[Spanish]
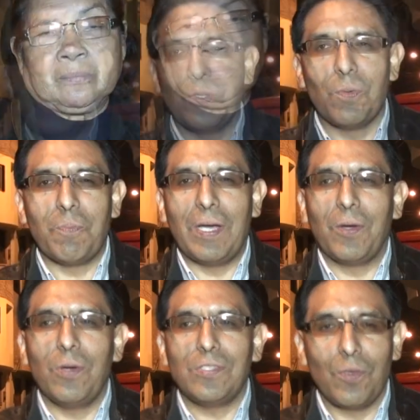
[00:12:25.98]
Yo
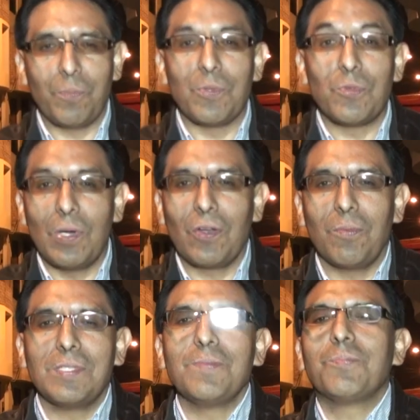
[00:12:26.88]
pago y soy puntual
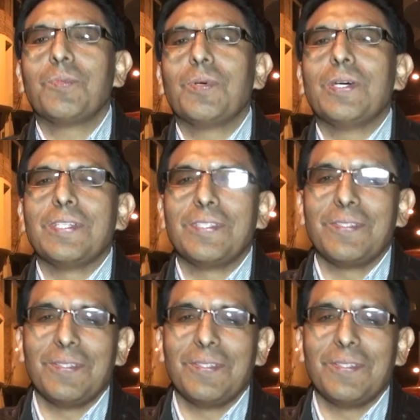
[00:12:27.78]
con mis impuestos.